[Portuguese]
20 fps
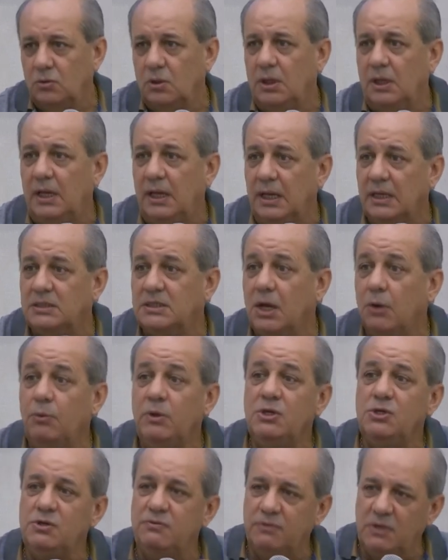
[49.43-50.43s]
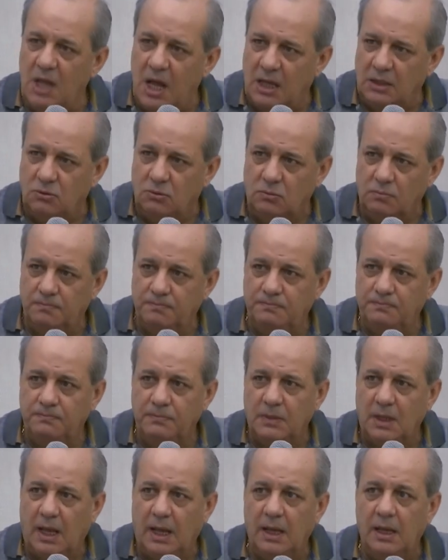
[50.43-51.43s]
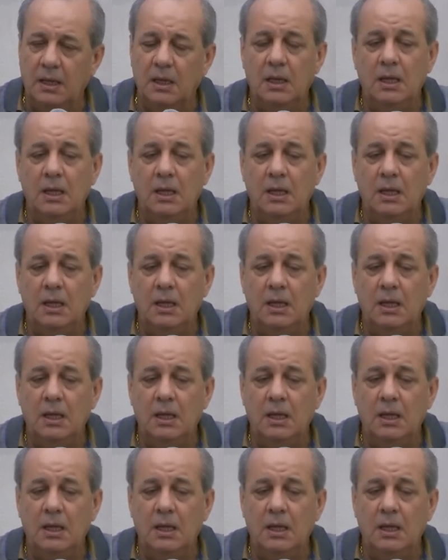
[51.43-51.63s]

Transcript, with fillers: Perfeito. E uhum. Esse é o endividado, né?